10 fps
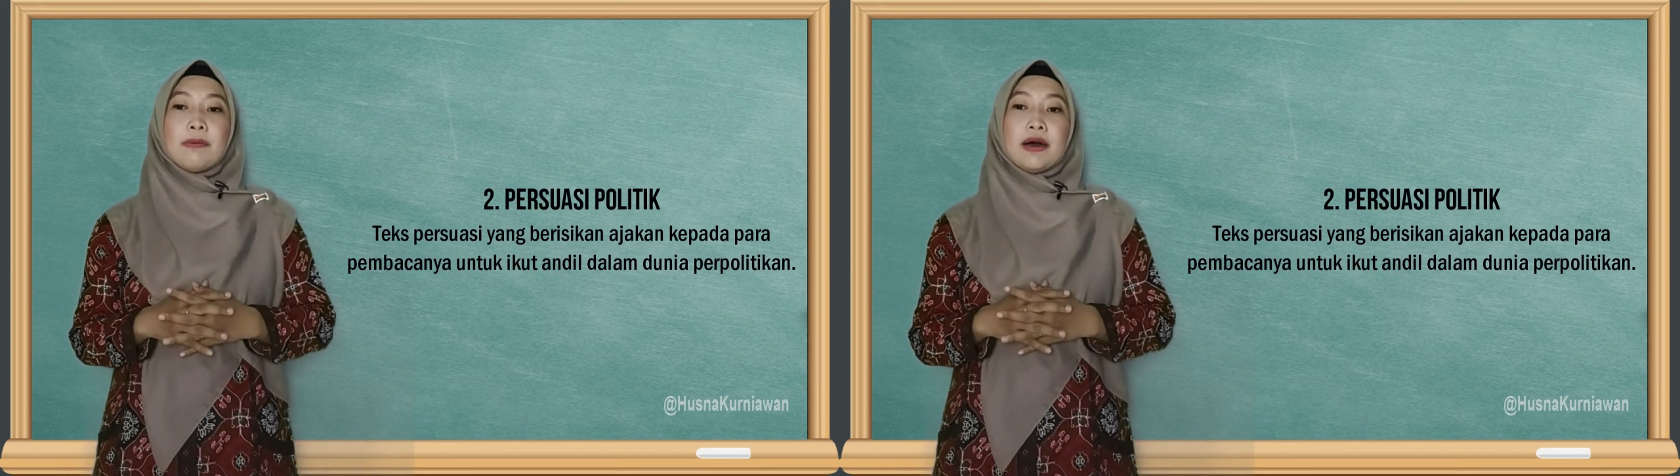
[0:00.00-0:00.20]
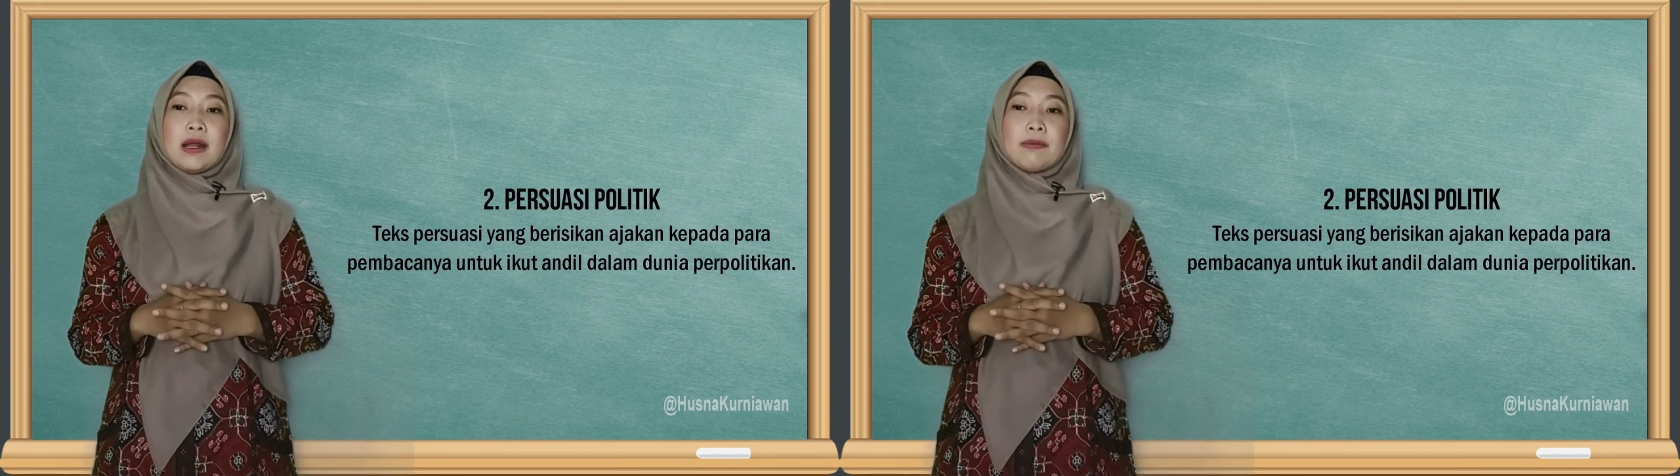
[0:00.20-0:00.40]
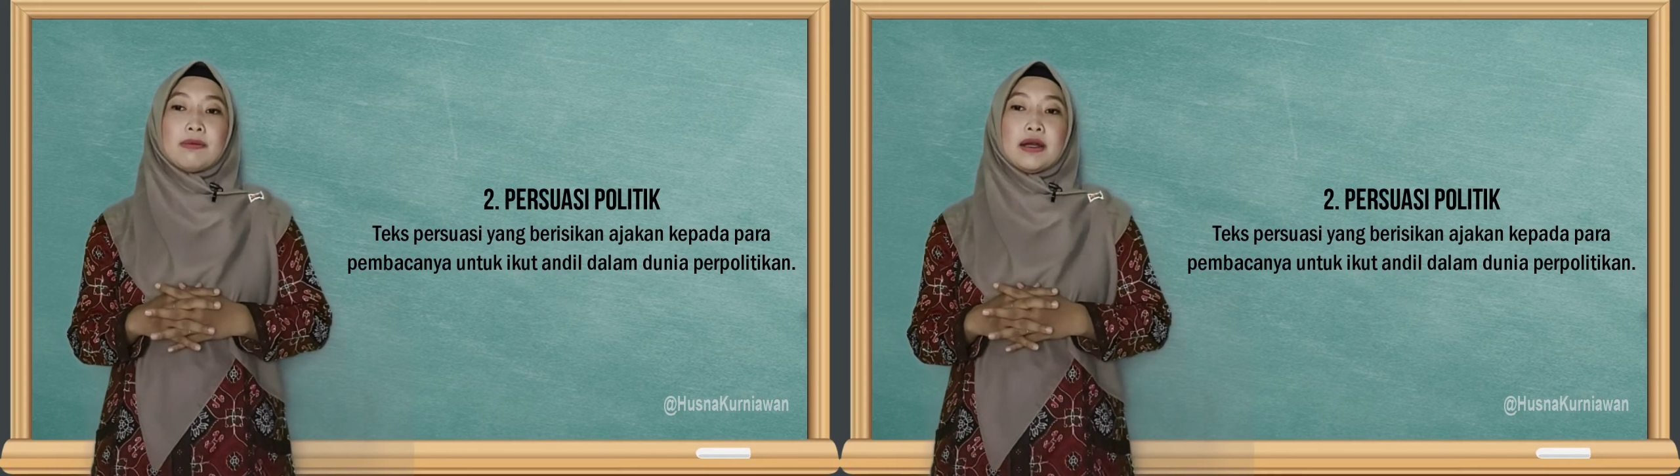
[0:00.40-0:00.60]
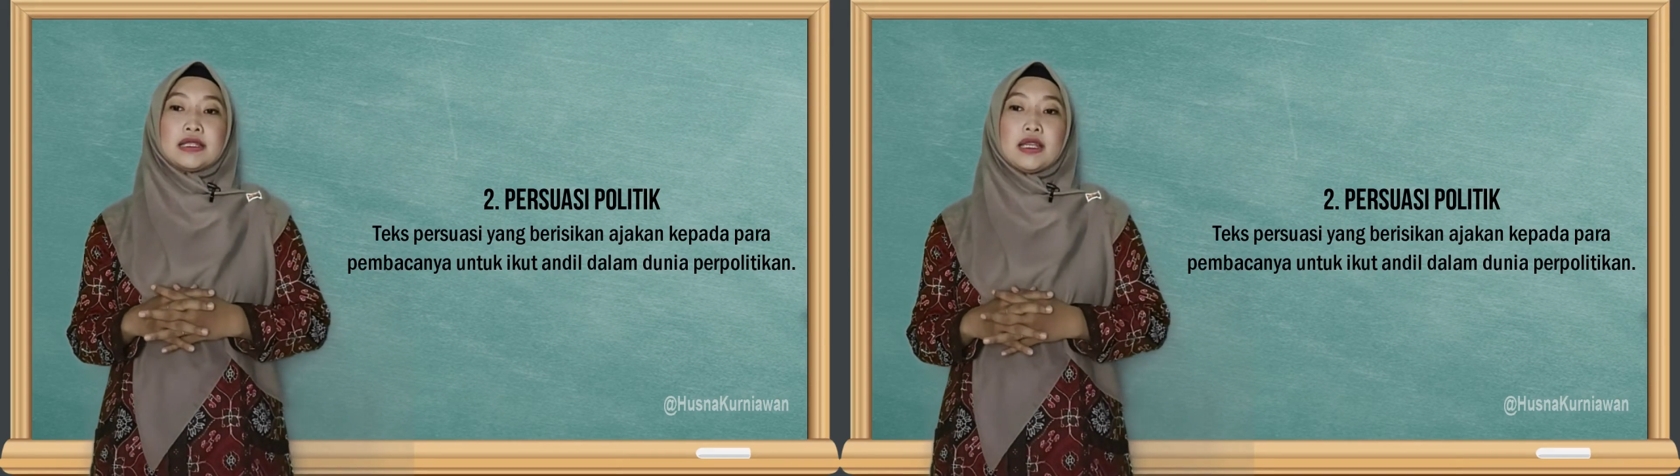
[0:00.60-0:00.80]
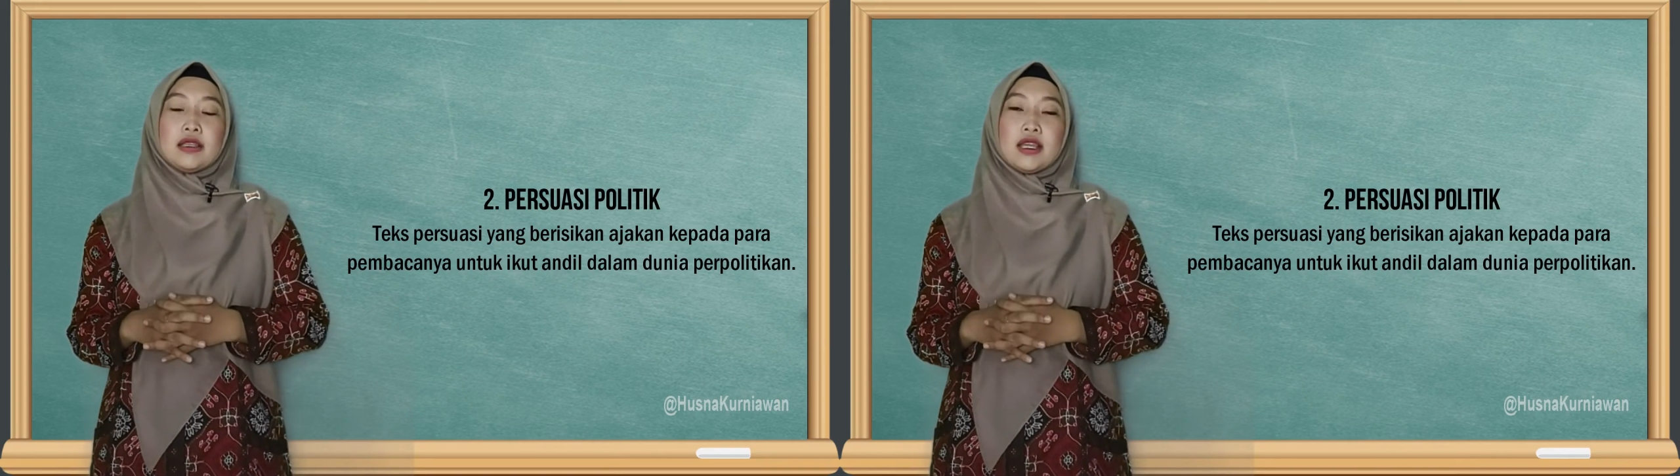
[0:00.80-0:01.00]
para
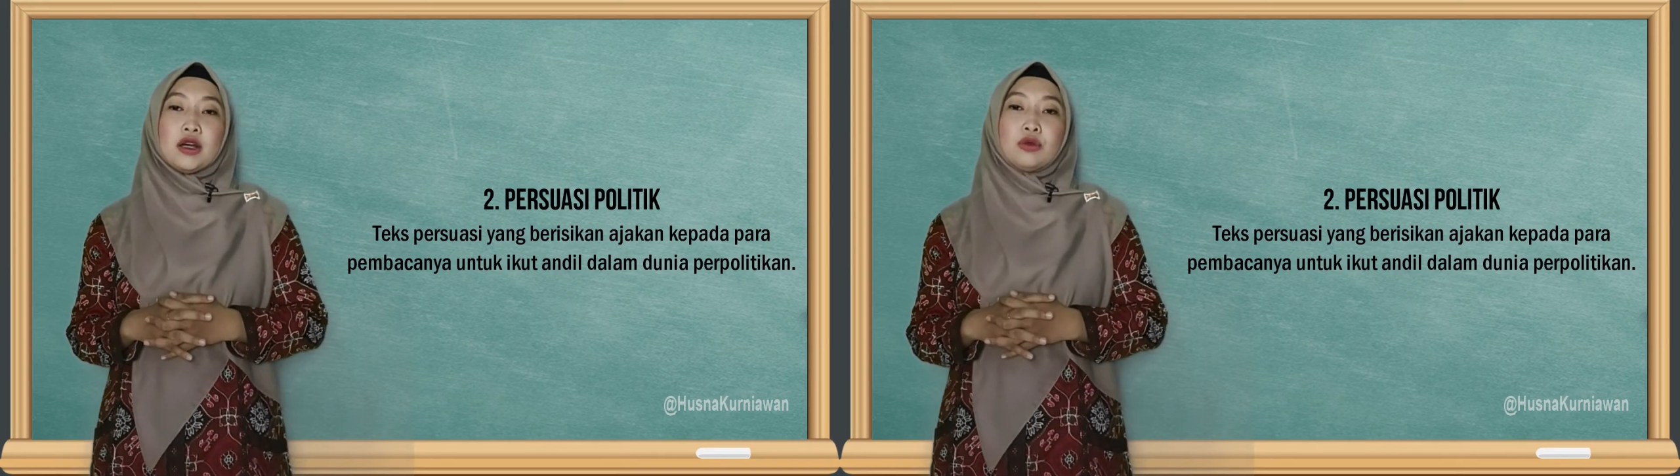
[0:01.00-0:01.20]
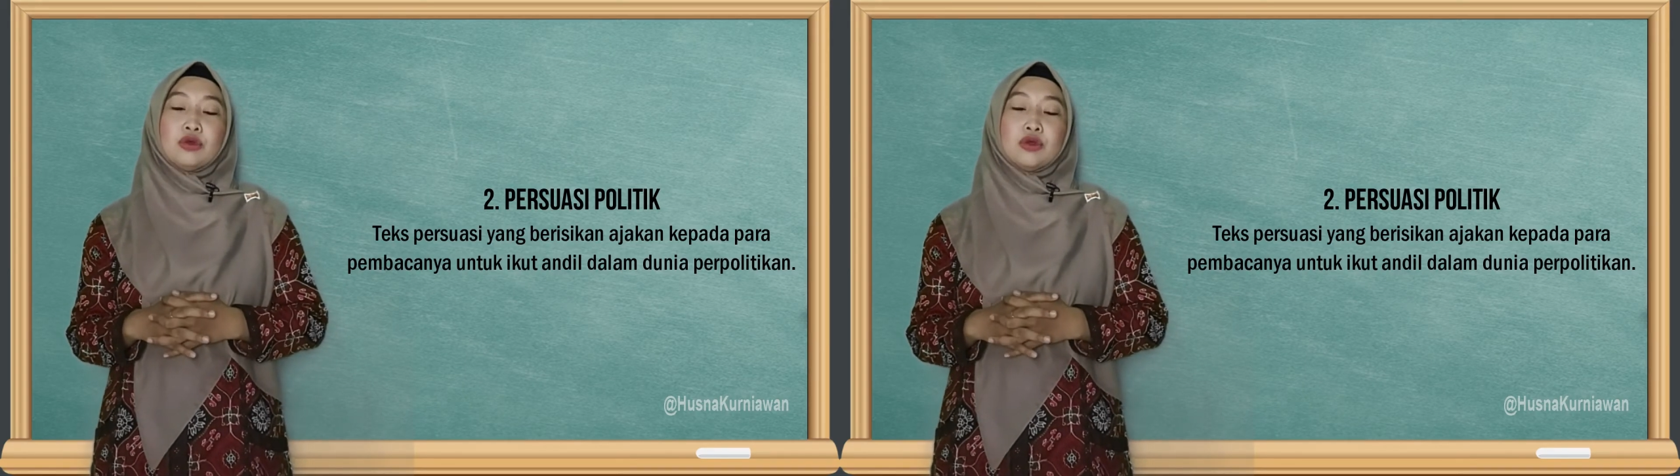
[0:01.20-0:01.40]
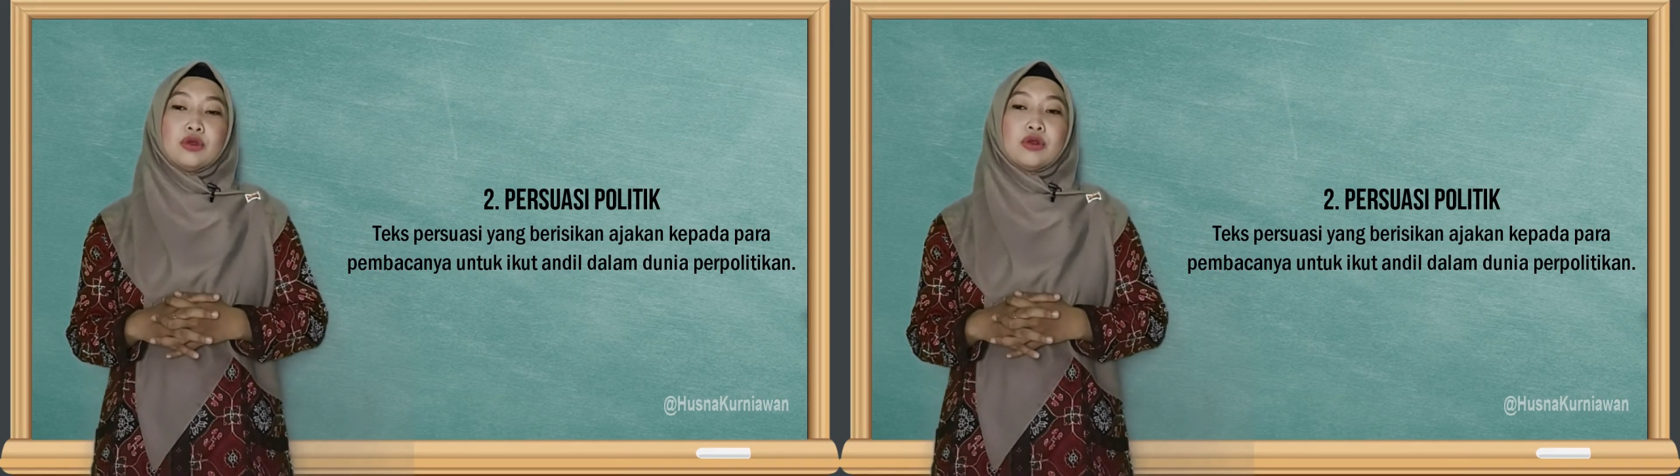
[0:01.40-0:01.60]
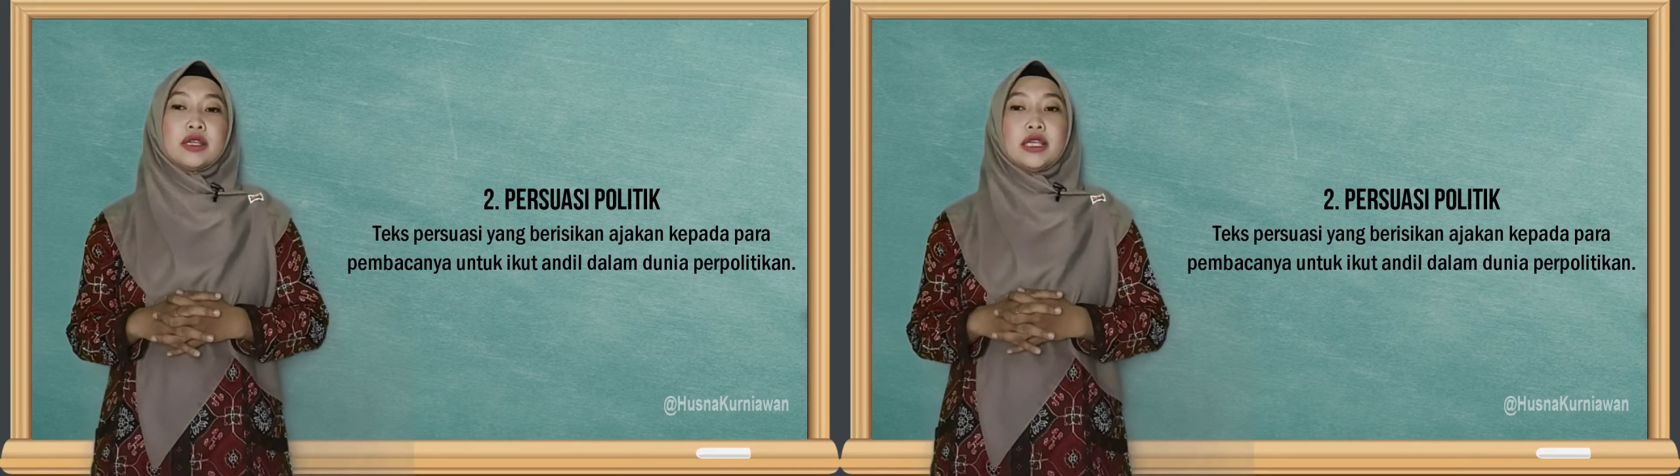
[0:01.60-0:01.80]
pembacanya untuk